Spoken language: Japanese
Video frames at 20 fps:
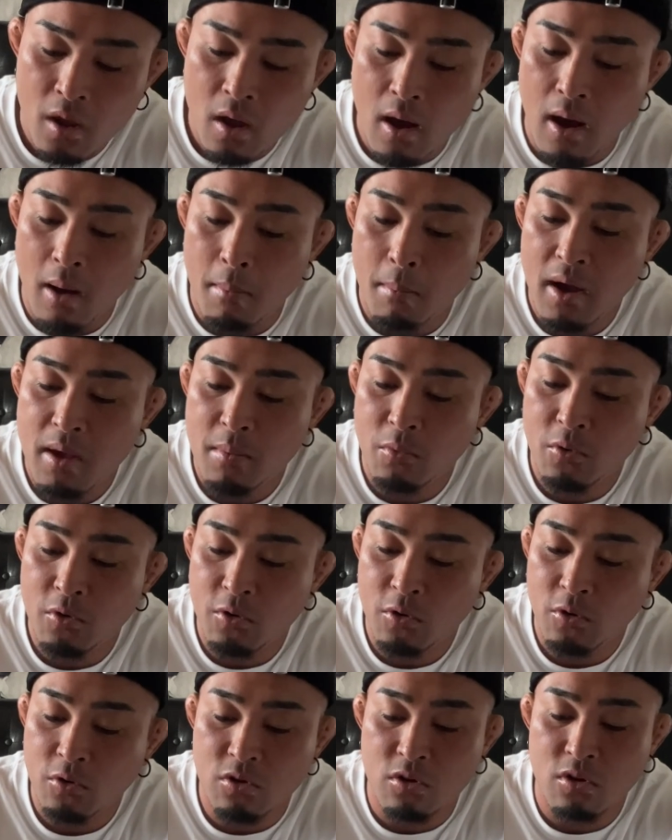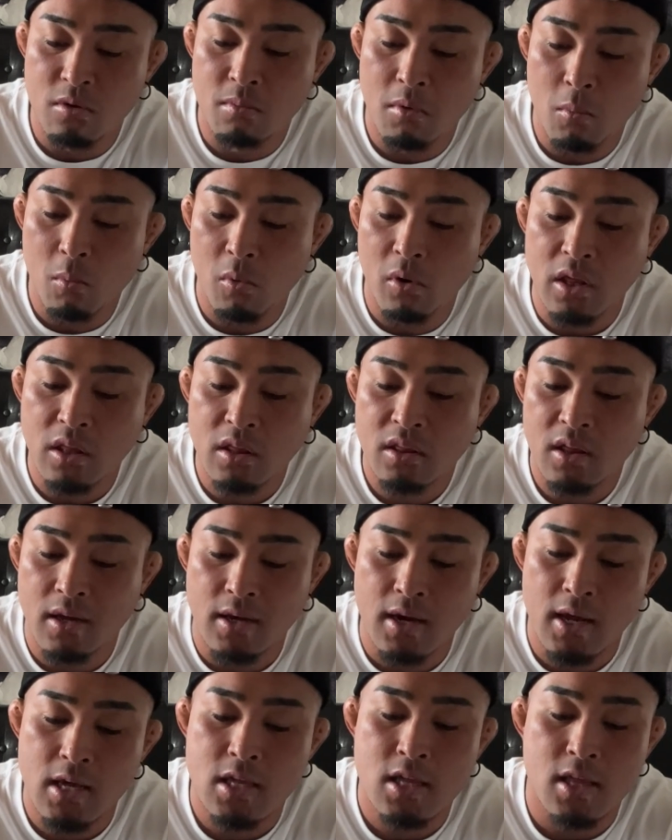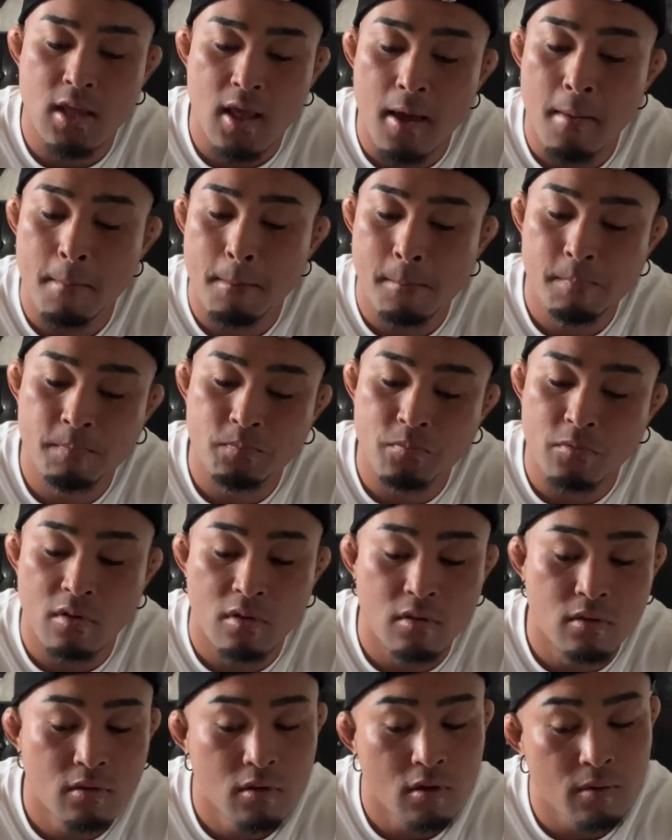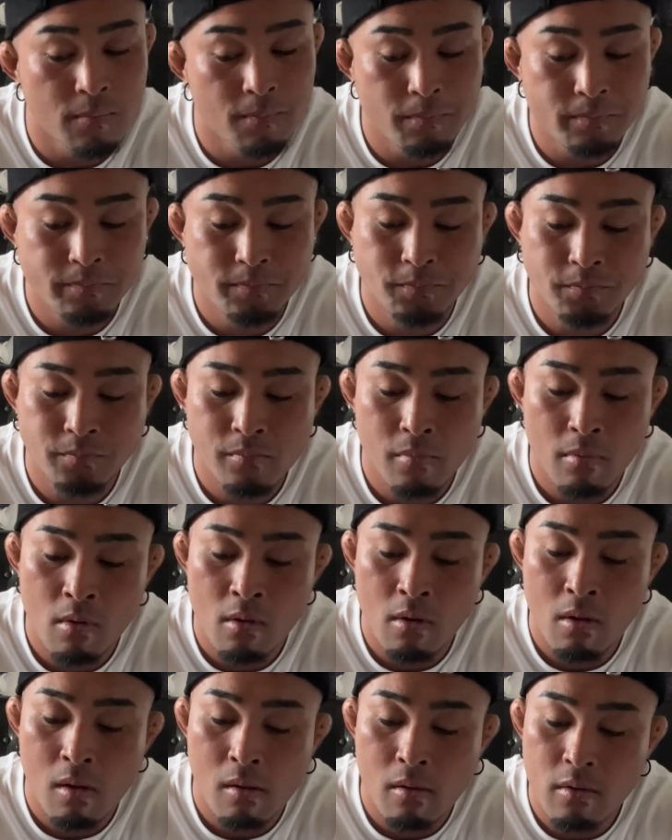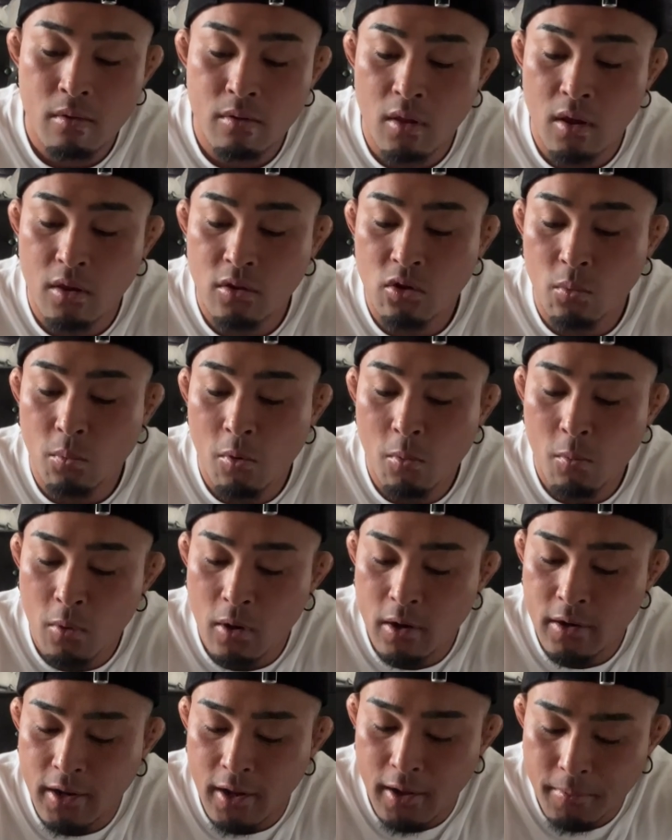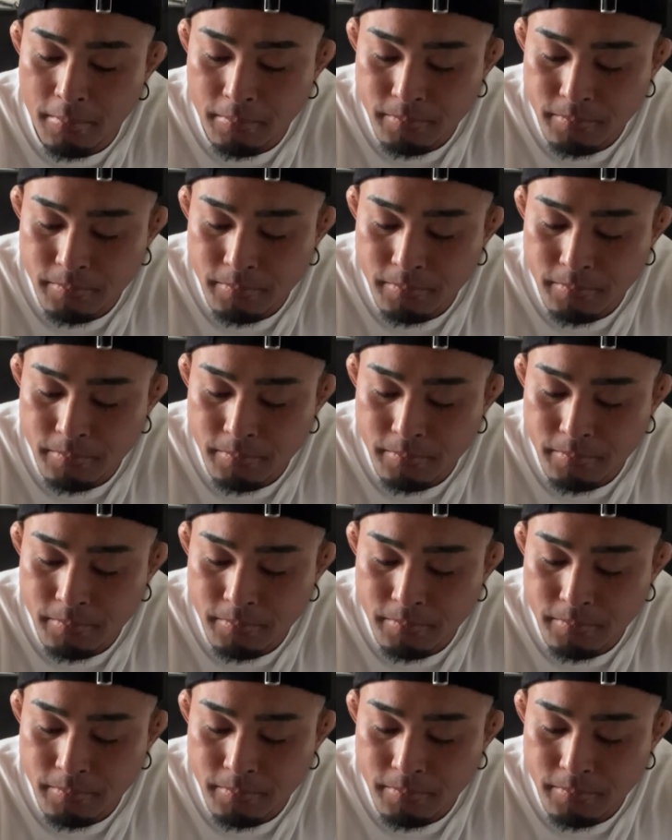甘いもの欲求ももう一切ないしね。全然、なんとも思わない。